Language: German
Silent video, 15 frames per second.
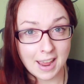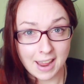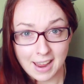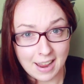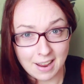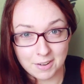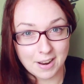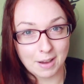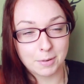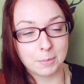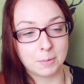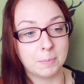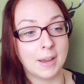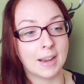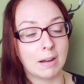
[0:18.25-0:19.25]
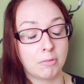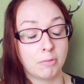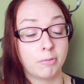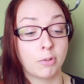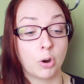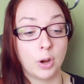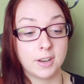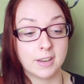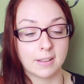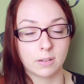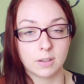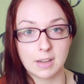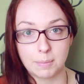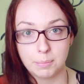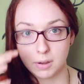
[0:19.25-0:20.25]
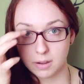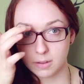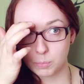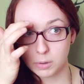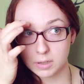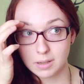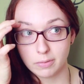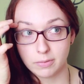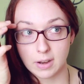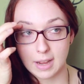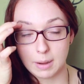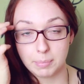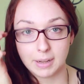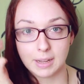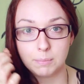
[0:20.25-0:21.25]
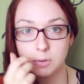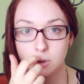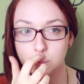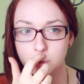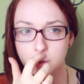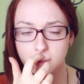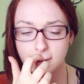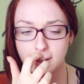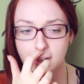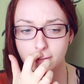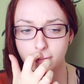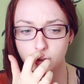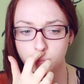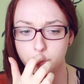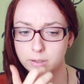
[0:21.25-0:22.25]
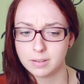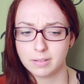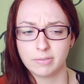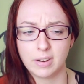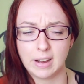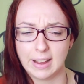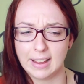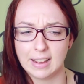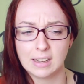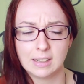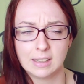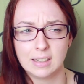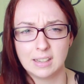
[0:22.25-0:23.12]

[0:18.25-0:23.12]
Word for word: Hey, und da habe ich mich mega gefreut. Also ich habe äh, Spotify Premium und zahle für Spotify,